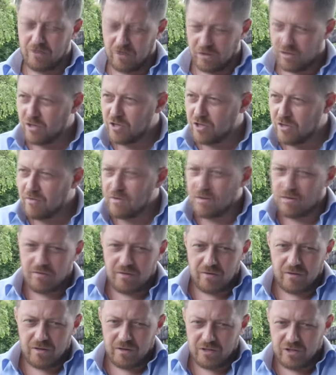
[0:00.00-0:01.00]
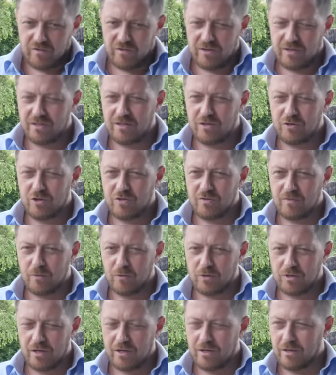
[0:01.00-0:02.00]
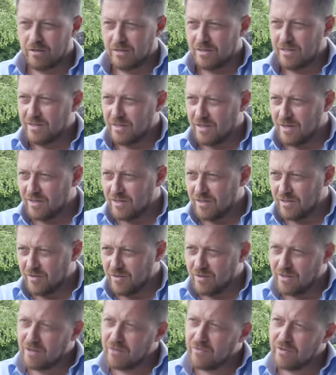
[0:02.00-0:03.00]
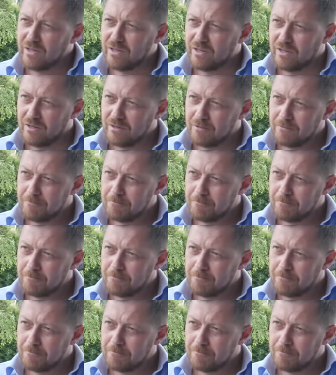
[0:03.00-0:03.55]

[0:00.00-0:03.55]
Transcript: Тогда очевидно, очевидно следующий вопрос. А сельское хозяйство это так выгодно?